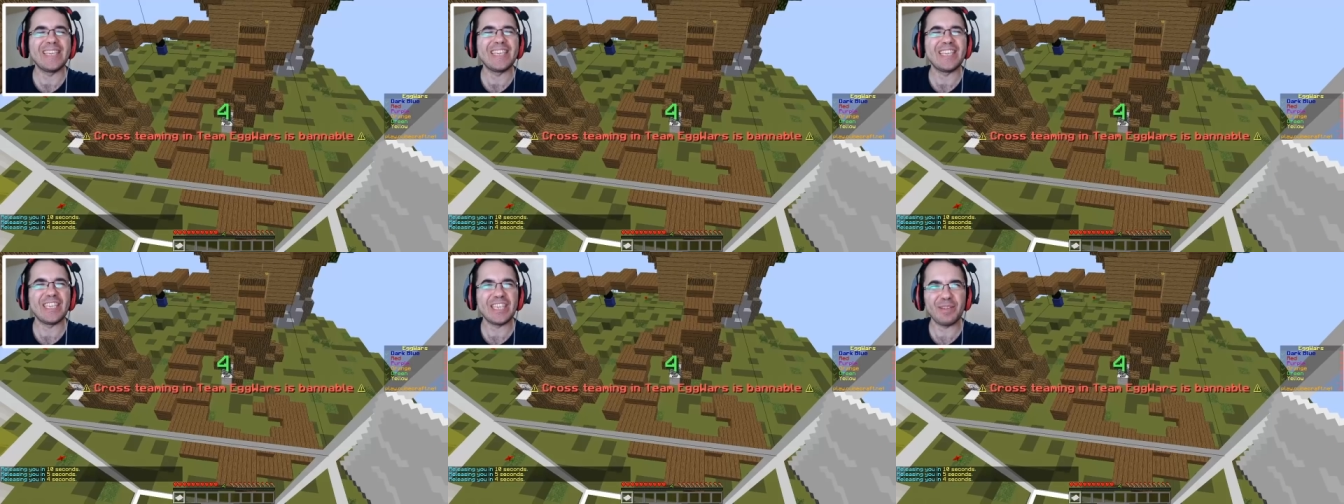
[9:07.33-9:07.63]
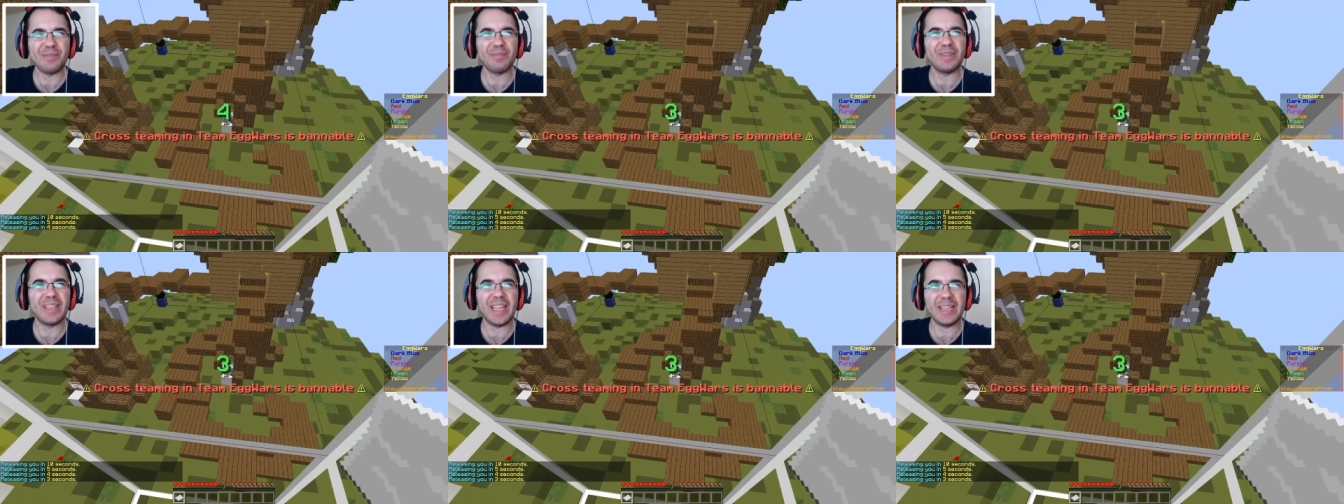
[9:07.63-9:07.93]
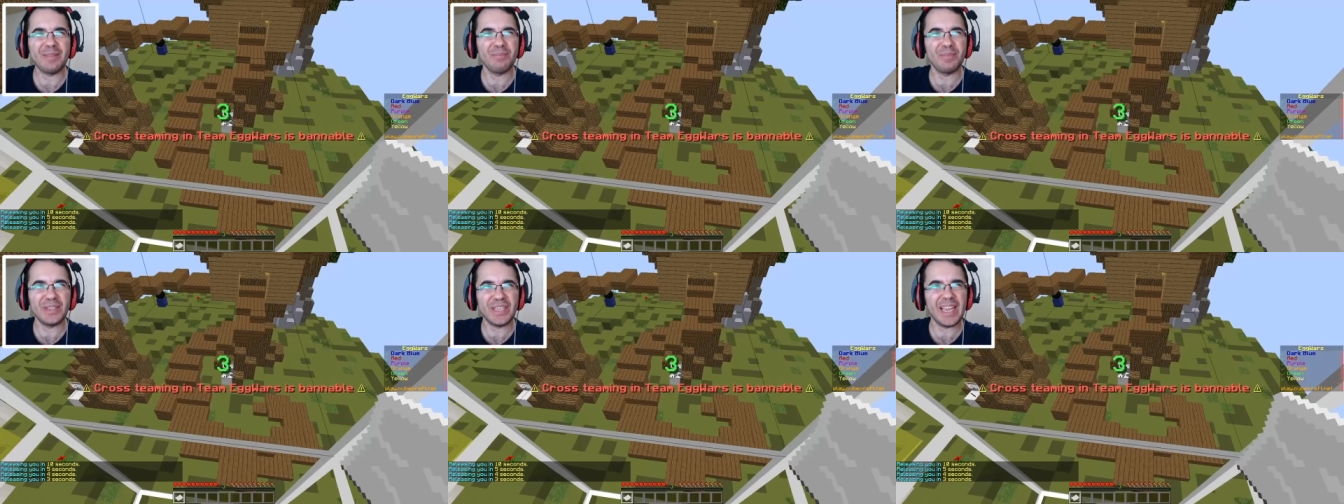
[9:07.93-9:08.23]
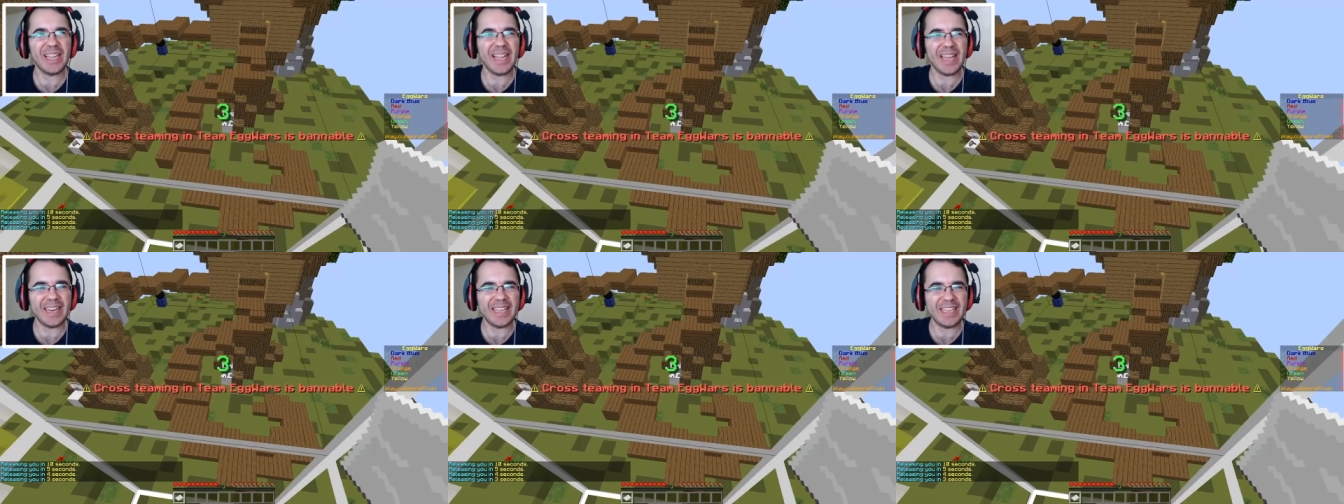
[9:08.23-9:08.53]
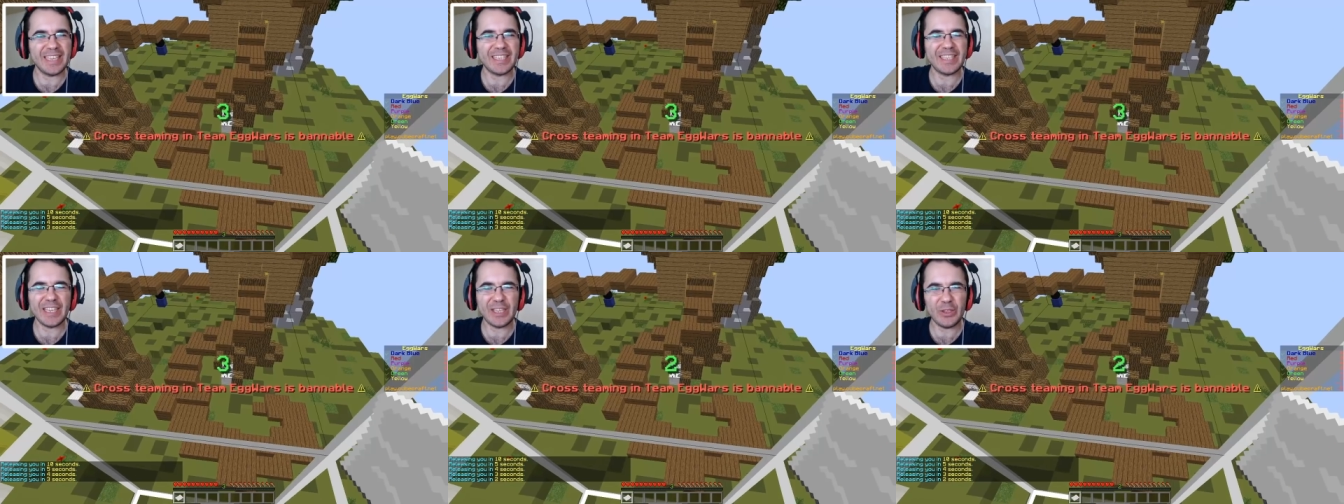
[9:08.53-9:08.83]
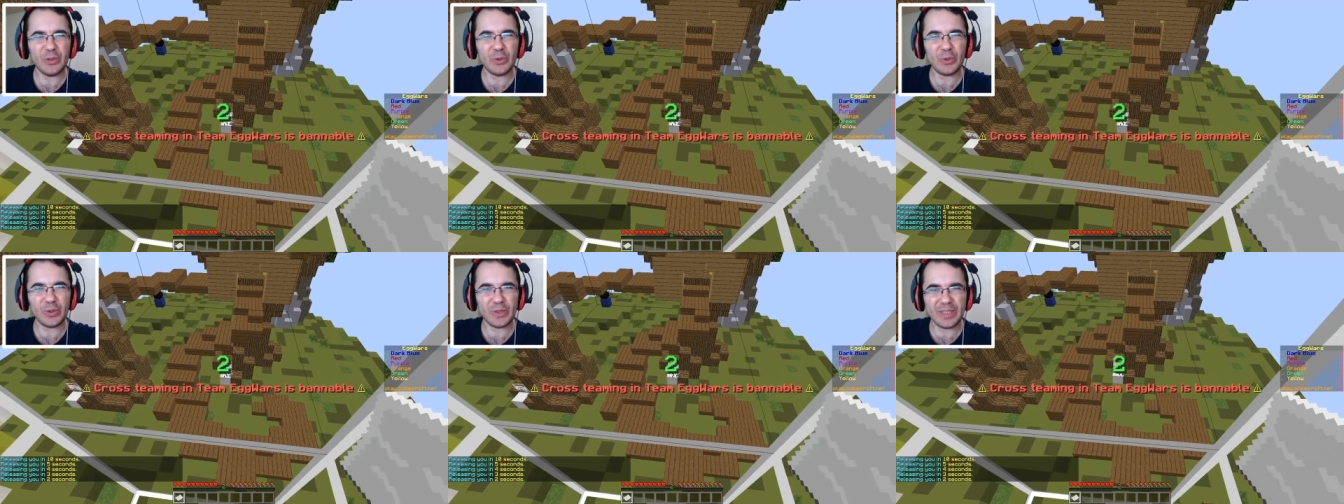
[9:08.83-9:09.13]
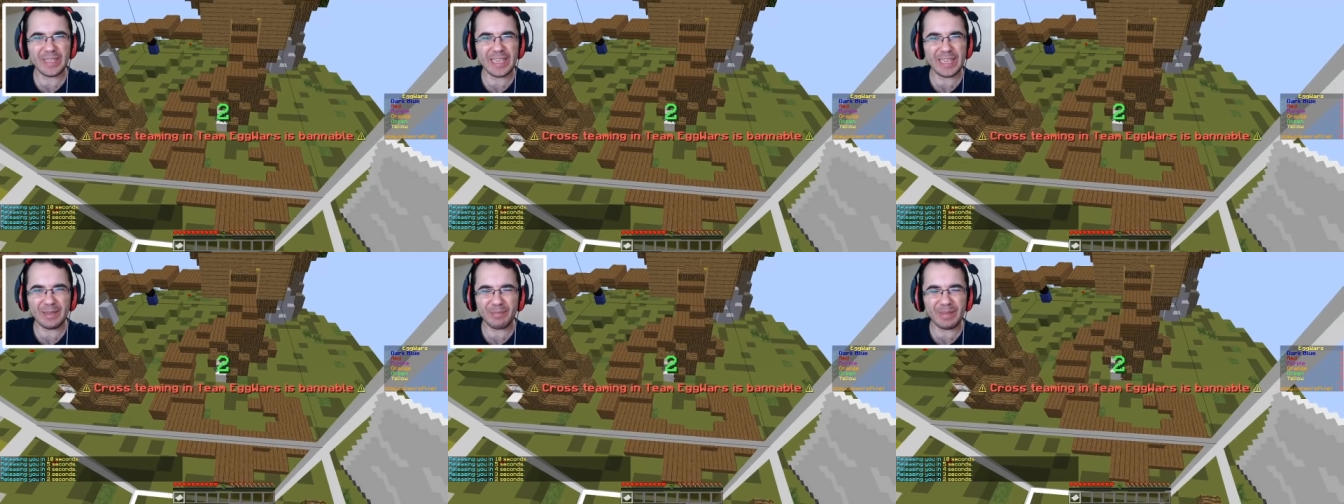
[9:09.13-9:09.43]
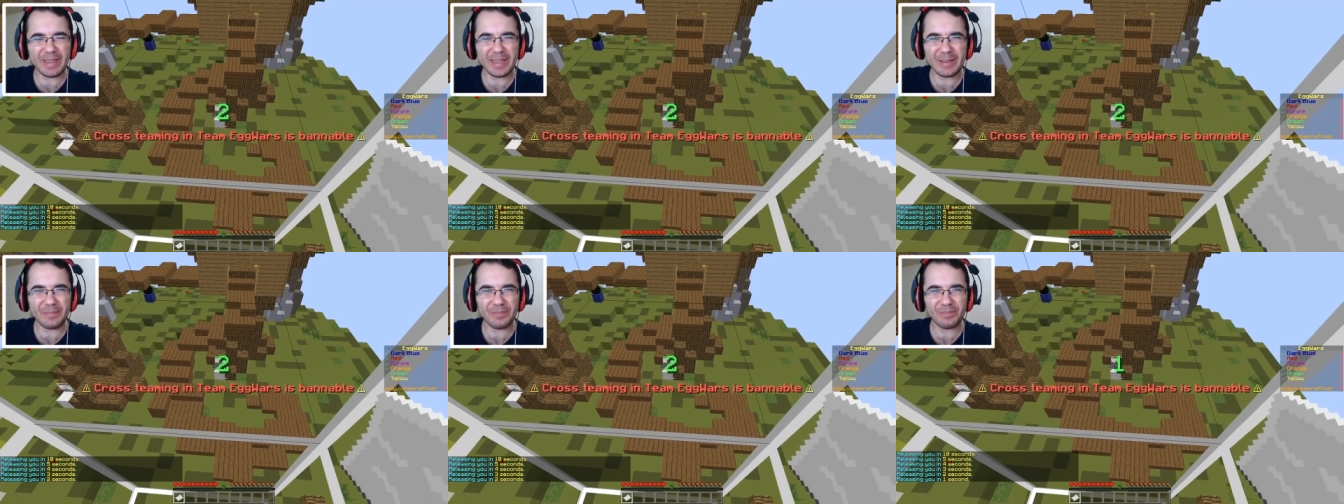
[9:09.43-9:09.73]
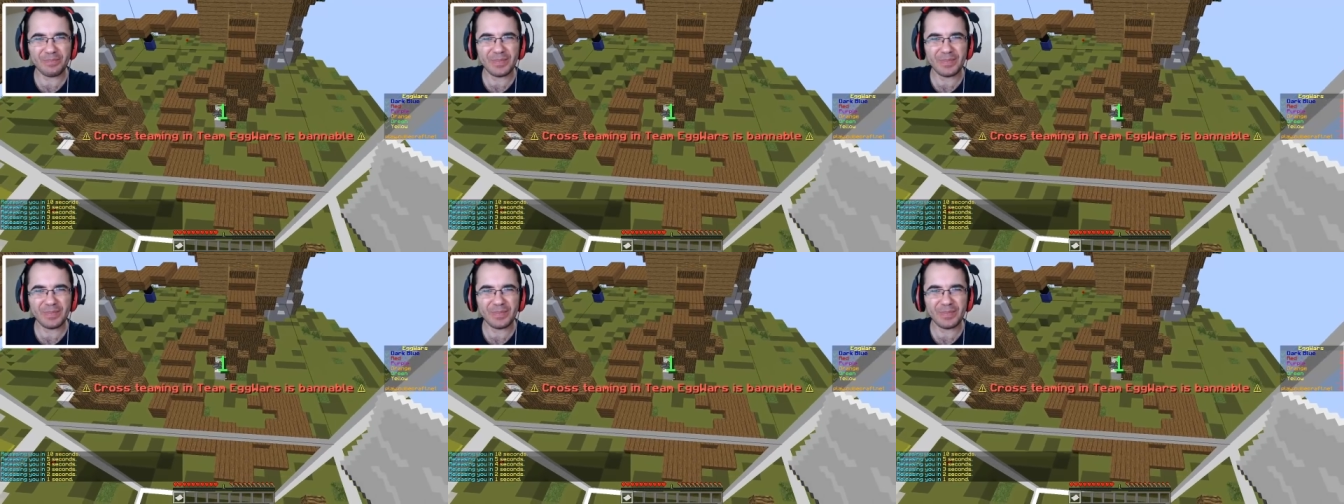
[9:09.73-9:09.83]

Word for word: Şimdiden bir şeyler hissediyoruz değil mi?